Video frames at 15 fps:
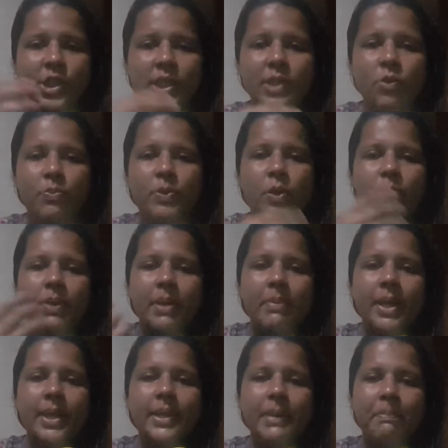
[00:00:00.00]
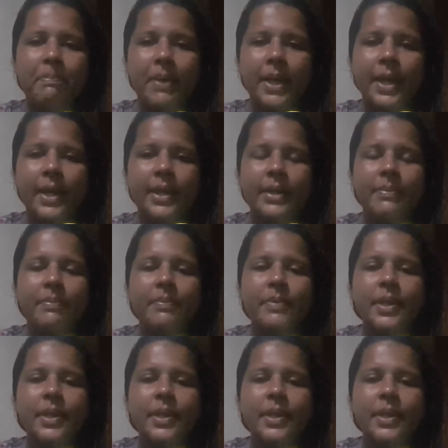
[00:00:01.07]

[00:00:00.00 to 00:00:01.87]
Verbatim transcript: Já tem um problema aí de pele